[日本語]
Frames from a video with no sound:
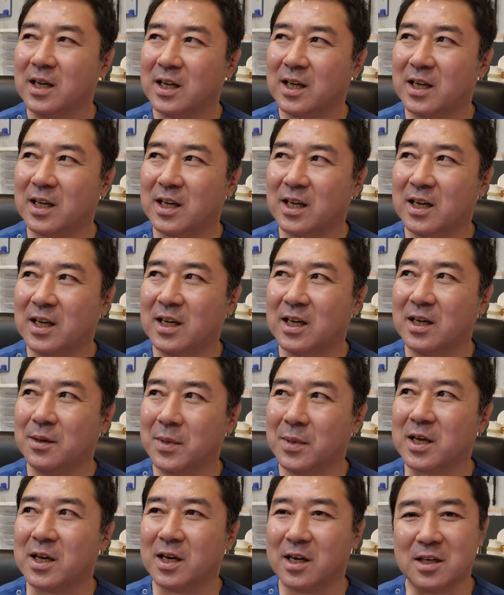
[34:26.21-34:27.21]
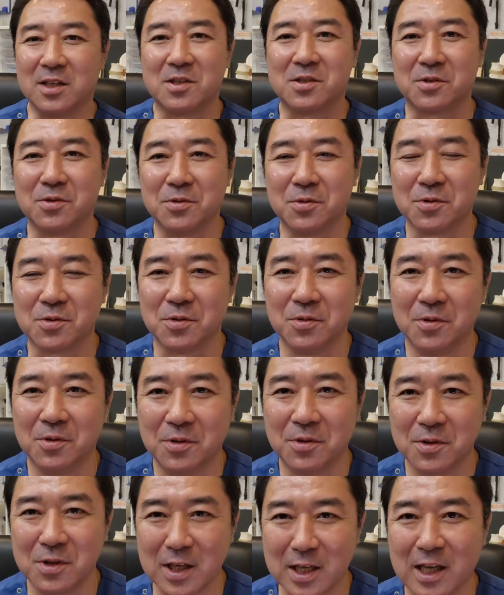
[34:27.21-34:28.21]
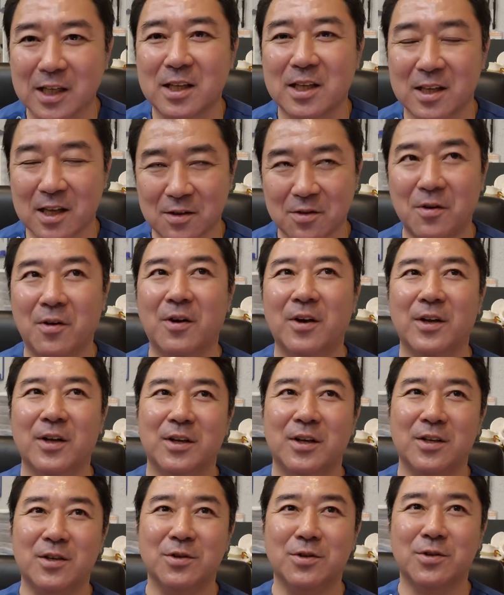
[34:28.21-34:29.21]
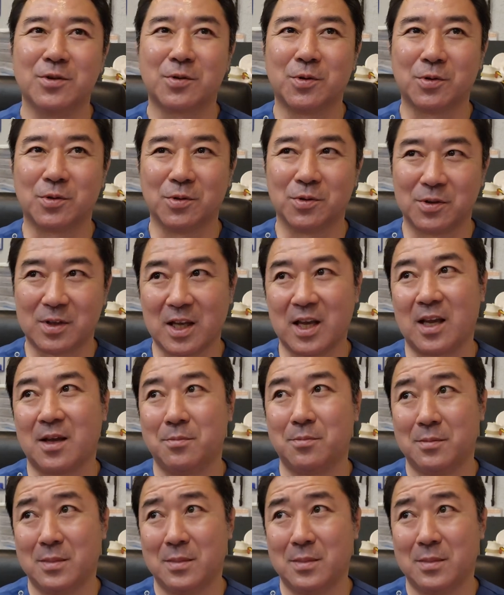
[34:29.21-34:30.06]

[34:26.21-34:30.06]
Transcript: えーまあ、やはり蓄膿症になってたということで、